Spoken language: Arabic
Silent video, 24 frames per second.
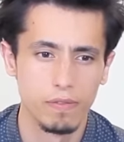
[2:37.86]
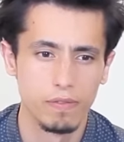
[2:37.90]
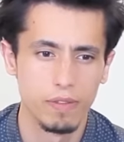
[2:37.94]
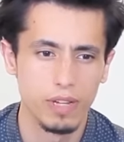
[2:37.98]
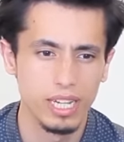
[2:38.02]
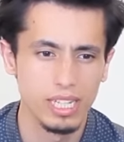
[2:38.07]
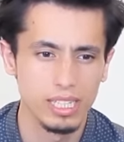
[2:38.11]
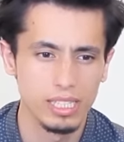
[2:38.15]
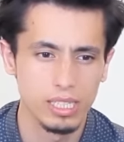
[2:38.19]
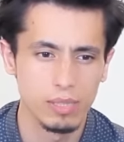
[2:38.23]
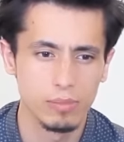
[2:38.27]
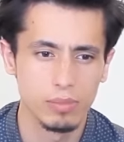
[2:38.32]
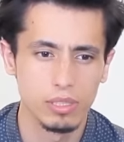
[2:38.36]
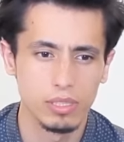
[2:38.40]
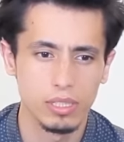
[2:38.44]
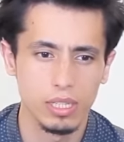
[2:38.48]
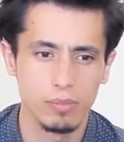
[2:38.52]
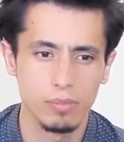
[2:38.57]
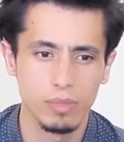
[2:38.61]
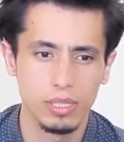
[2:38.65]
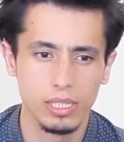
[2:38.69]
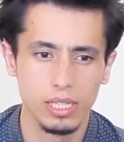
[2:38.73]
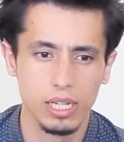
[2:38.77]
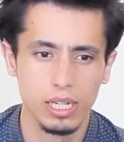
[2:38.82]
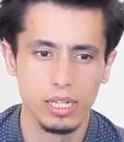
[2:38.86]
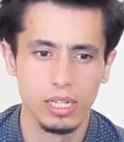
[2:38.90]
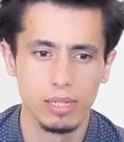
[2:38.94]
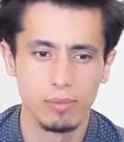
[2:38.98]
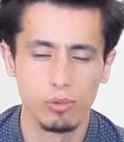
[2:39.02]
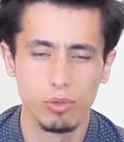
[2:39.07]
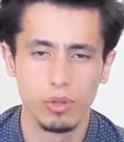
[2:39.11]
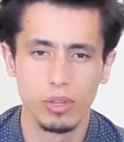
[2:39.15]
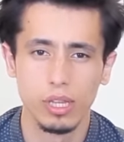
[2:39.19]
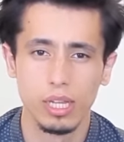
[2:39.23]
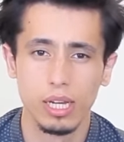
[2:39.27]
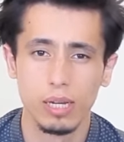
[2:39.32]
فليس من طبعي أن
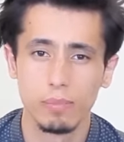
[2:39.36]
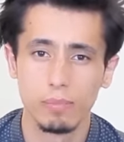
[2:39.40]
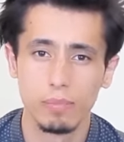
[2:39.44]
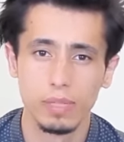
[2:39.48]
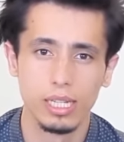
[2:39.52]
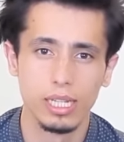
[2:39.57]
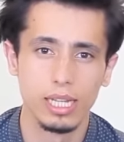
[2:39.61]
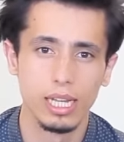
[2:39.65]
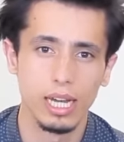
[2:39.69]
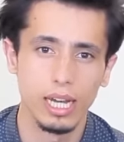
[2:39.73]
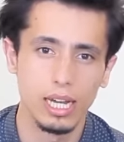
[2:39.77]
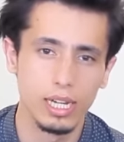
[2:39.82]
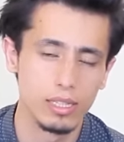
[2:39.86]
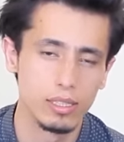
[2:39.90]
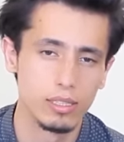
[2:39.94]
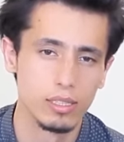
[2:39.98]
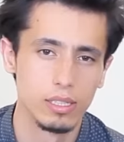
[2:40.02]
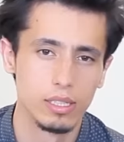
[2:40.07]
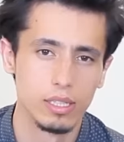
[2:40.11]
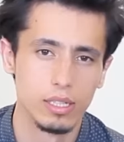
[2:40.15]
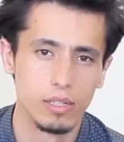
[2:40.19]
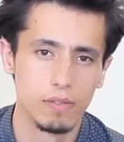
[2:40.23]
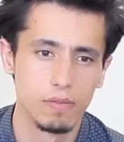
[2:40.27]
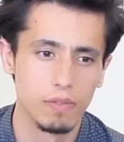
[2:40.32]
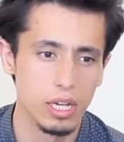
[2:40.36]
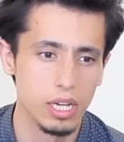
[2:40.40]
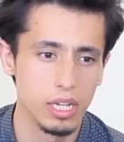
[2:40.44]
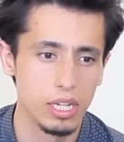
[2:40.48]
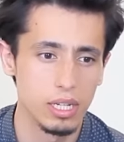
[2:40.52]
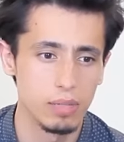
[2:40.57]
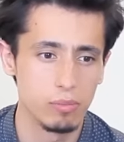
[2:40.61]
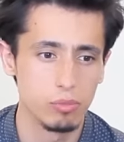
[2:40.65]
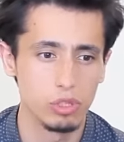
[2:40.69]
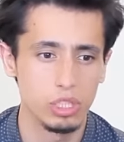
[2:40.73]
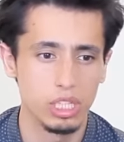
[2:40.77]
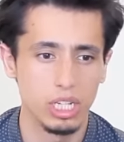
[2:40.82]
أبث همي لأحد
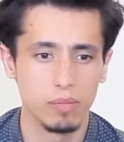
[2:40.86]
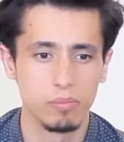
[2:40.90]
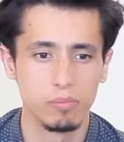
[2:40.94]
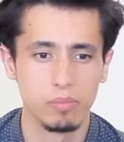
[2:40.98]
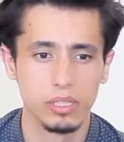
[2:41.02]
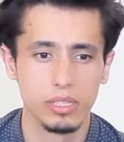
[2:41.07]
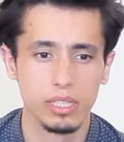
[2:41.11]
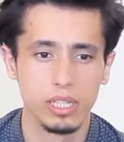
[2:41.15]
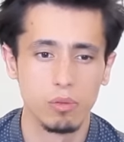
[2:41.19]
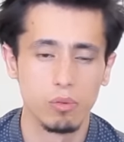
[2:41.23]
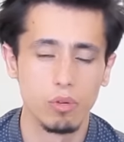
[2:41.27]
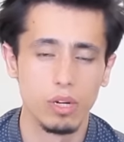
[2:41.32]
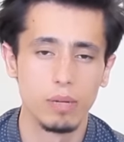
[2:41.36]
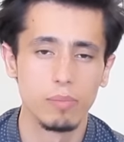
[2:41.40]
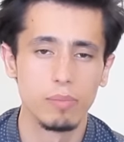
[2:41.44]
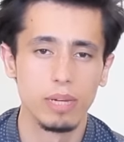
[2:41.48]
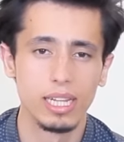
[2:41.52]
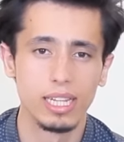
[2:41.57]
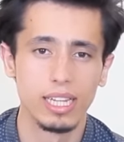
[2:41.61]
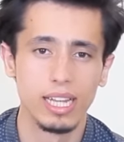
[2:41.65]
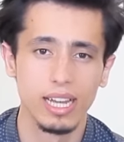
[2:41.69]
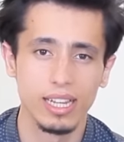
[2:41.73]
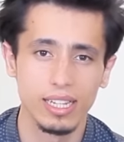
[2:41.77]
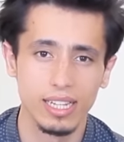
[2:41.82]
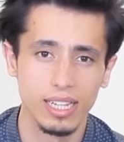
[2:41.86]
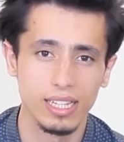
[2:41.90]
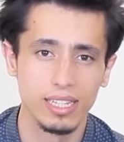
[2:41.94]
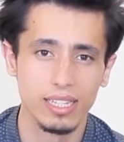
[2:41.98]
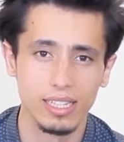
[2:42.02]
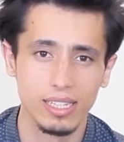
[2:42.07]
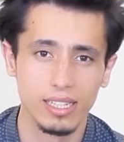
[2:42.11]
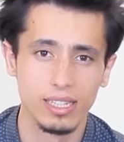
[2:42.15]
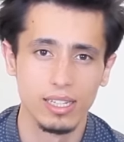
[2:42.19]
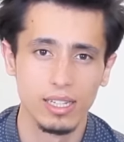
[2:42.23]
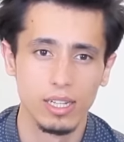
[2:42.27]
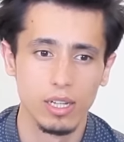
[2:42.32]
فأنا متعب من دوام
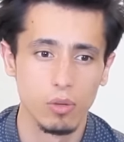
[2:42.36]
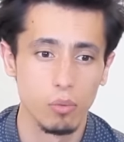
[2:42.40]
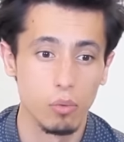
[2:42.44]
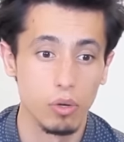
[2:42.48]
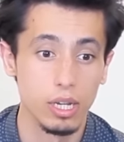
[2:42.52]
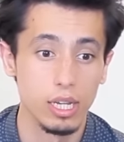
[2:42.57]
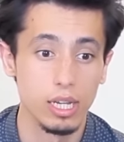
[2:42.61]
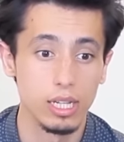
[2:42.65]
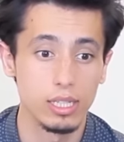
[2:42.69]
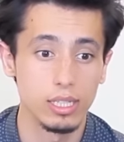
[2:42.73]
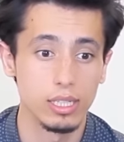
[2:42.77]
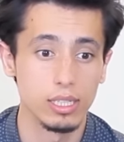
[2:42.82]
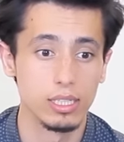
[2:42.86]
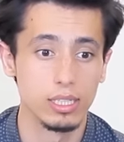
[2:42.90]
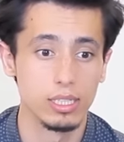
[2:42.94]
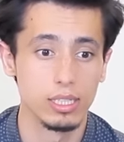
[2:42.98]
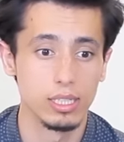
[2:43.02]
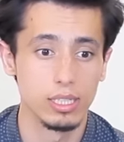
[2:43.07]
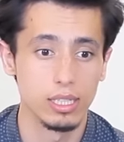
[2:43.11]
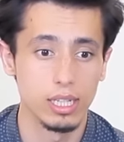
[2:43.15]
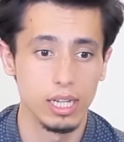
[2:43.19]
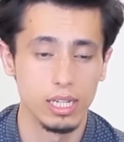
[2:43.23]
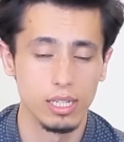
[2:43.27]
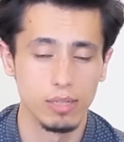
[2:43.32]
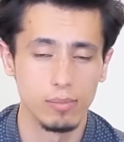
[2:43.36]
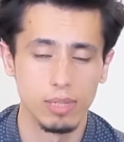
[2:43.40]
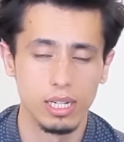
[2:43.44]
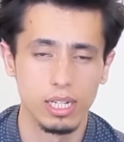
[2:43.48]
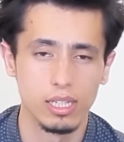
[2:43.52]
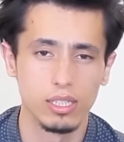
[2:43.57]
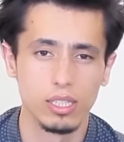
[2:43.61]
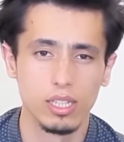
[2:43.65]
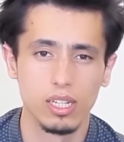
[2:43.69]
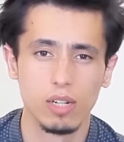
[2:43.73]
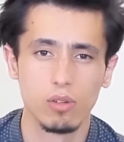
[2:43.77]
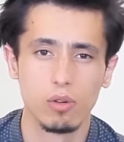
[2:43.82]
أنهكني ولكن
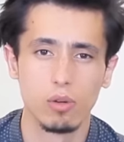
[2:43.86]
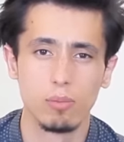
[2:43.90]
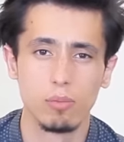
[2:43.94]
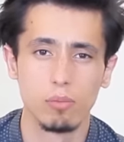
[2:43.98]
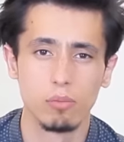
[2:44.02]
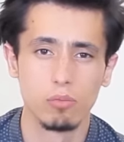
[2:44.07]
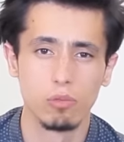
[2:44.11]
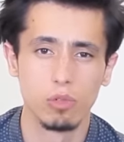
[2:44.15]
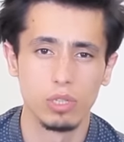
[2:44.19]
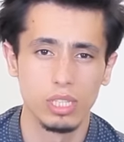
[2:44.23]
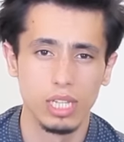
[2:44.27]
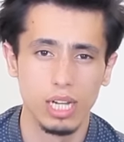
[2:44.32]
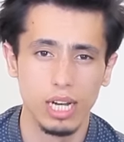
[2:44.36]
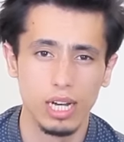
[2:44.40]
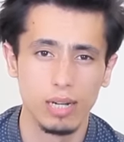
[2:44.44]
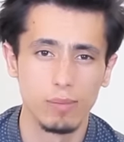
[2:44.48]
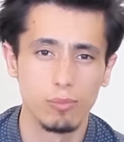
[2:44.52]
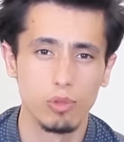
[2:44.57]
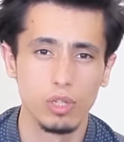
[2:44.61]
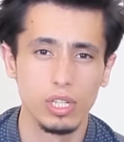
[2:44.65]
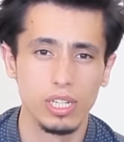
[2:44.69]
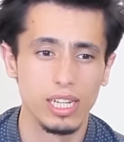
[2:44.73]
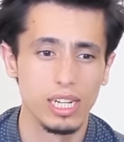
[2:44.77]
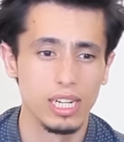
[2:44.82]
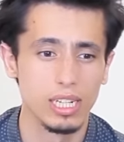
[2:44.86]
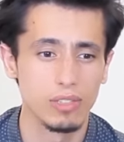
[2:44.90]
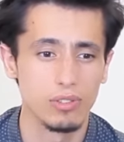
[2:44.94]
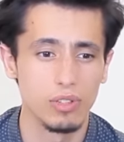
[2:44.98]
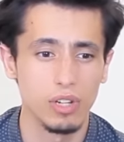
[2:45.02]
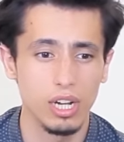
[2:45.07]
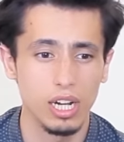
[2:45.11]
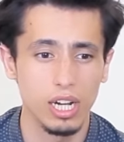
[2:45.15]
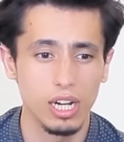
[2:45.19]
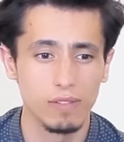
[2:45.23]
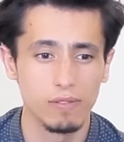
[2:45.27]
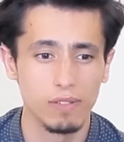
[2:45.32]
كلماتها وتعاملها
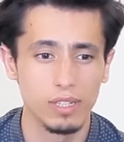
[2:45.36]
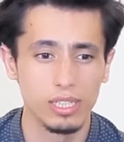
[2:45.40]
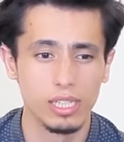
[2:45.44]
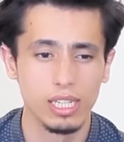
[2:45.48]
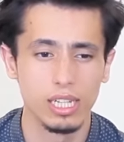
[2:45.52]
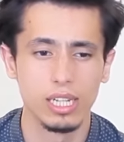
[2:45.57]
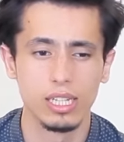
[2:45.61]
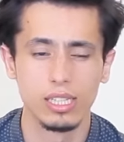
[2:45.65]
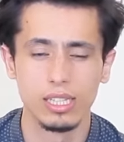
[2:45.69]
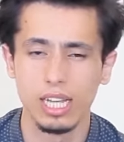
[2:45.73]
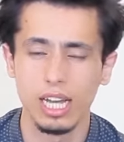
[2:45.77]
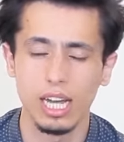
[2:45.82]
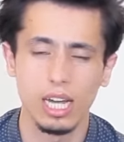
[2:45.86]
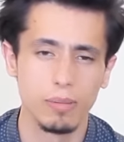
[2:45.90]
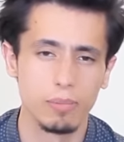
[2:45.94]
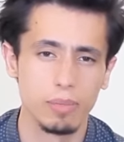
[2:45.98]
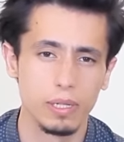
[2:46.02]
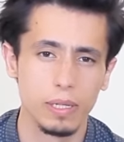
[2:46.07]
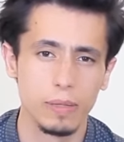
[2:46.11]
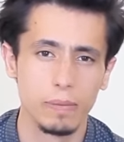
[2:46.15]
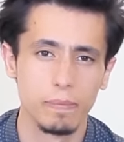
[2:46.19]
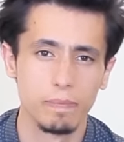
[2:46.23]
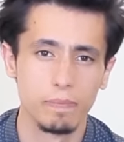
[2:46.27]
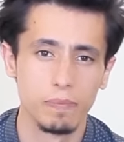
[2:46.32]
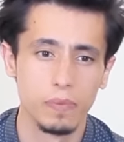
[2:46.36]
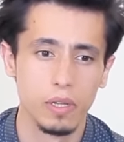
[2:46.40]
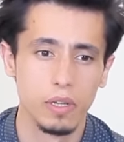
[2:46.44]
ضاعفت تعبي